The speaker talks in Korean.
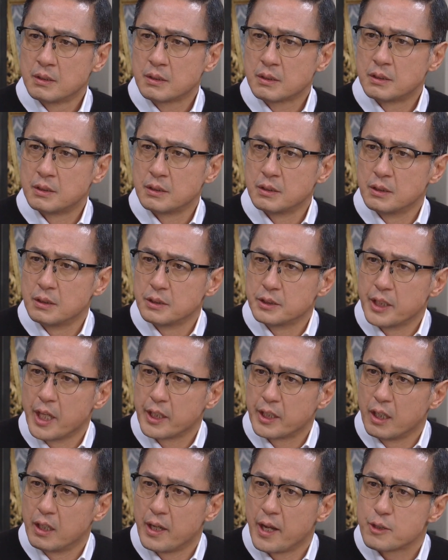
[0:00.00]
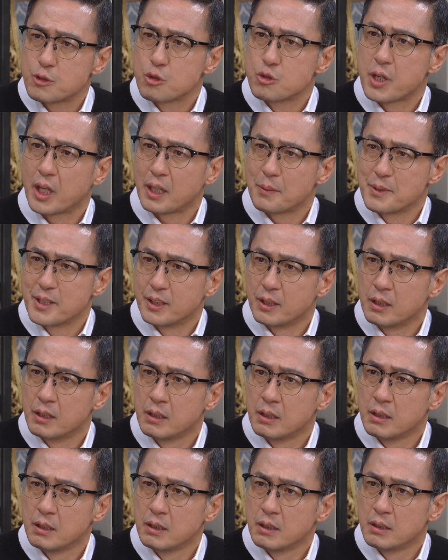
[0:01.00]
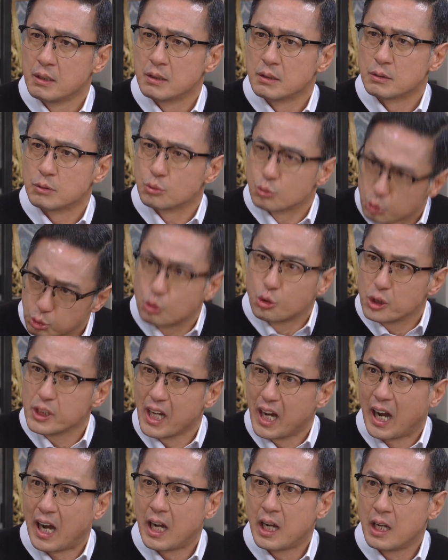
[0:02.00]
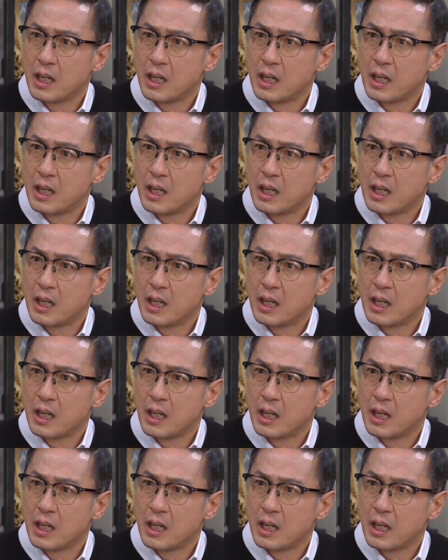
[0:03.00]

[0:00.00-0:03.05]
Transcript: 그 얘기를 해준 사람이 누구야?